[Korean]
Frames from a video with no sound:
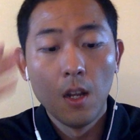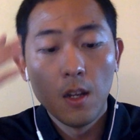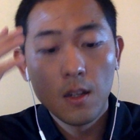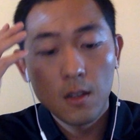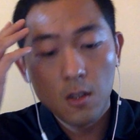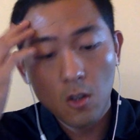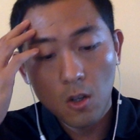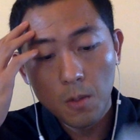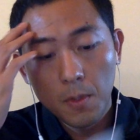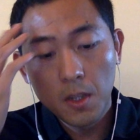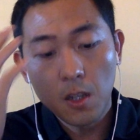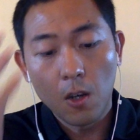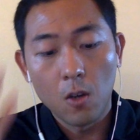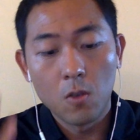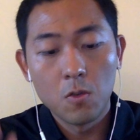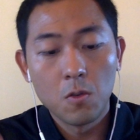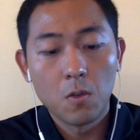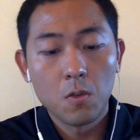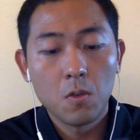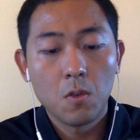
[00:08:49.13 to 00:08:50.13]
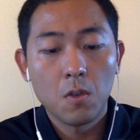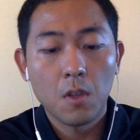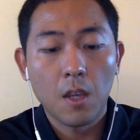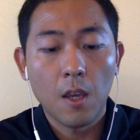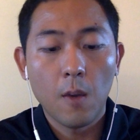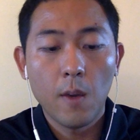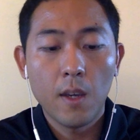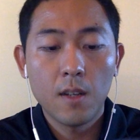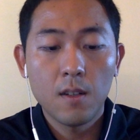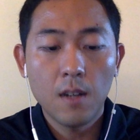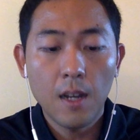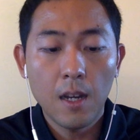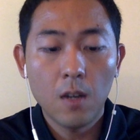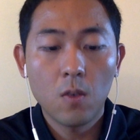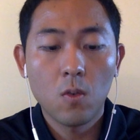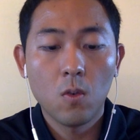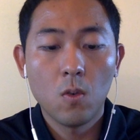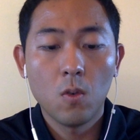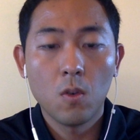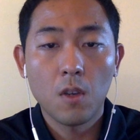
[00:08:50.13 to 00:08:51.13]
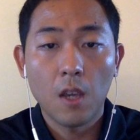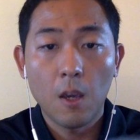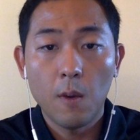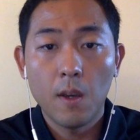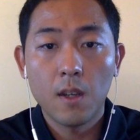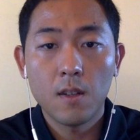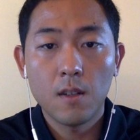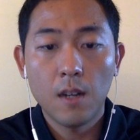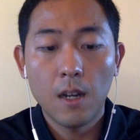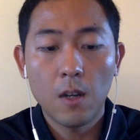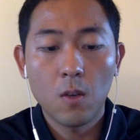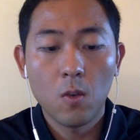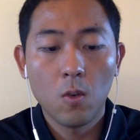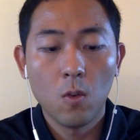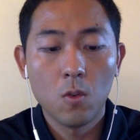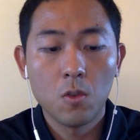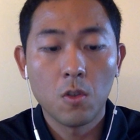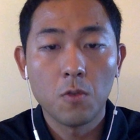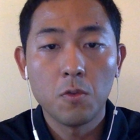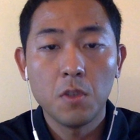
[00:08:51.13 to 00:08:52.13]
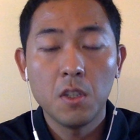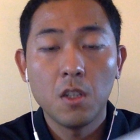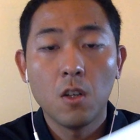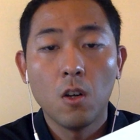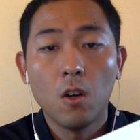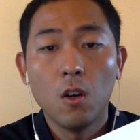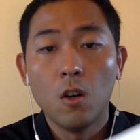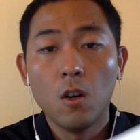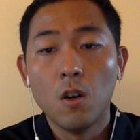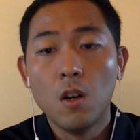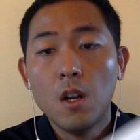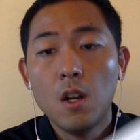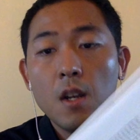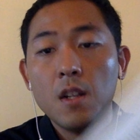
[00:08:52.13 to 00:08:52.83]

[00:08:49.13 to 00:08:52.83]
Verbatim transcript: 처음에 다 어느 정도 계획을 하고 계획을 하고 저도 이거